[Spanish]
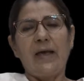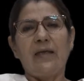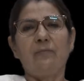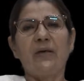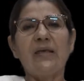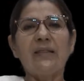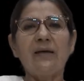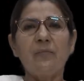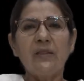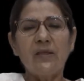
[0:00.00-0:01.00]

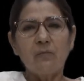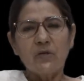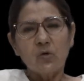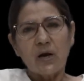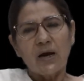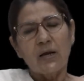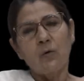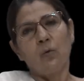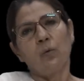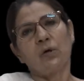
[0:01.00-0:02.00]
Inmediatamente en
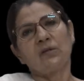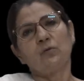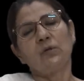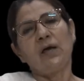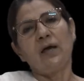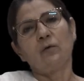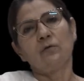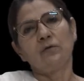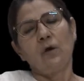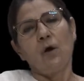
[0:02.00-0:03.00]
Michoacán hubo
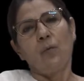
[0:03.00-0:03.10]
resultados